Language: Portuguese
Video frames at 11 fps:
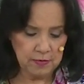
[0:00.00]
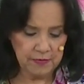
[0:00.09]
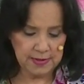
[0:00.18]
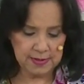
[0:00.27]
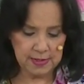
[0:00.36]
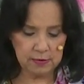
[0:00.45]

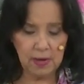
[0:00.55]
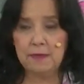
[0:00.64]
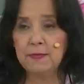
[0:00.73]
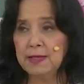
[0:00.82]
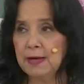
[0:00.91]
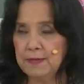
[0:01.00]
conversando, ai,
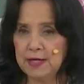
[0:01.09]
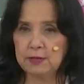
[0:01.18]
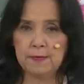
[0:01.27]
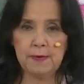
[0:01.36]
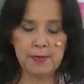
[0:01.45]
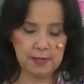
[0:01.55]
manda
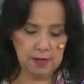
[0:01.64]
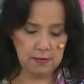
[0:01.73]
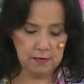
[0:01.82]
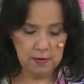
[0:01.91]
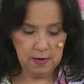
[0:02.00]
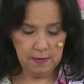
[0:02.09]
beijo para mim.
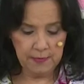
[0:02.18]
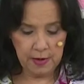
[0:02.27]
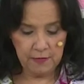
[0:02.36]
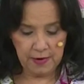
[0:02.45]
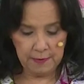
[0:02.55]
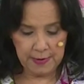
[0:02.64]
Então,
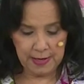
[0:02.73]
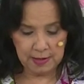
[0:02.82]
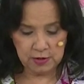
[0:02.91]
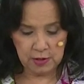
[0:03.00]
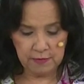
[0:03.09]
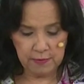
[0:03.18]
eu falo para
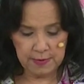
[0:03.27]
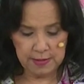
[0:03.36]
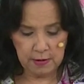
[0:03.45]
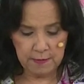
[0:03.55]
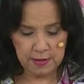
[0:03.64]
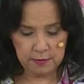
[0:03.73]
elas, olha, eu vou
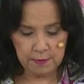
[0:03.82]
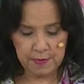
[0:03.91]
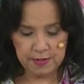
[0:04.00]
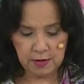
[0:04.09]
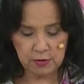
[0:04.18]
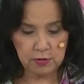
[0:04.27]
mandar um beijo pro
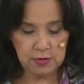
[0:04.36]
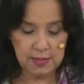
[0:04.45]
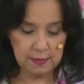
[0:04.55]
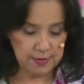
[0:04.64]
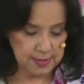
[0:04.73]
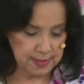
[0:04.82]
pessoal de
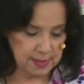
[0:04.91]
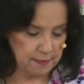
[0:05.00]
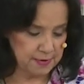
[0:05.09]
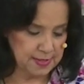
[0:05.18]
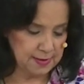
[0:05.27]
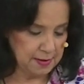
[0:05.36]
Curitiba. Você
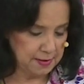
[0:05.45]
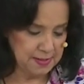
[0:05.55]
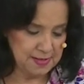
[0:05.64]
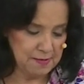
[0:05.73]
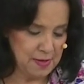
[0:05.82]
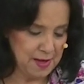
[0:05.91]
sabe que você tá
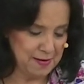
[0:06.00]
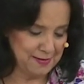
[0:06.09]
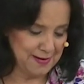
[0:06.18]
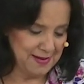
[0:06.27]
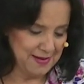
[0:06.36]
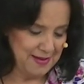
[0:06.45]
nesse meio,
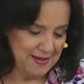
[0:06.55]
né?